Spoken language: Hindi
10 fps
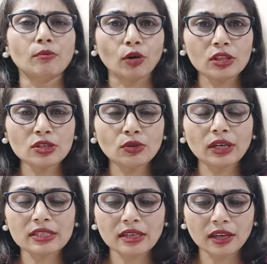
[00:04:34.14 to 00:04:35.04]
बहुत से लोग
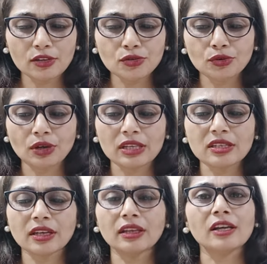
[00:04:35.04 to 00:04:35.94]
ऐसे हैं जो
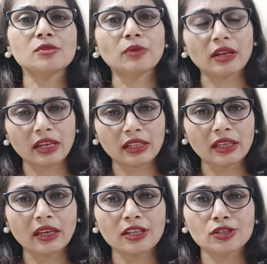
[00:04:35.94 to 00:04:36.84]
ऐसे एरियाज़ में रहते
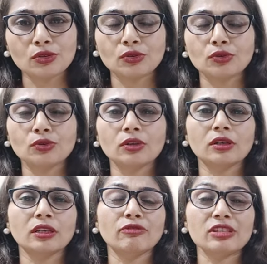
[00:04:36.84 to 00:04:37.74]
हैं जिनको
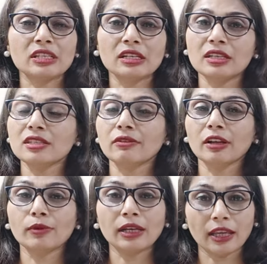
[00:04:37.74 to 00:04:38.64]
ये फैसिलिटीज़
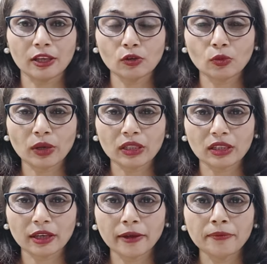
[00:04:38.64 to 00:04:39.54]
अवेलेबल नहीं हो
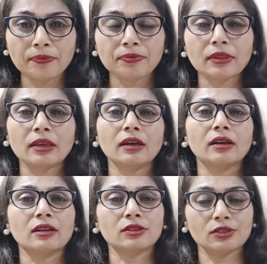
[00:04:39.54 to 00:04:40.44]
पाती हैं
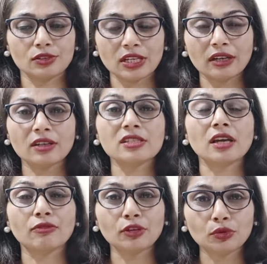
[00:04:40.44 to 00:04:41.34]
सेंटर्स
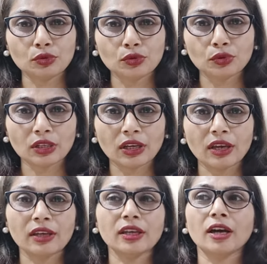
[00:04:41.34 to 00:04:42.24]
काफ़ी दूर होते
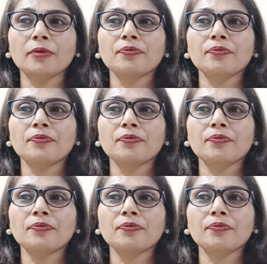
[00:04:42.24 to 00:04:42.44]
हैं या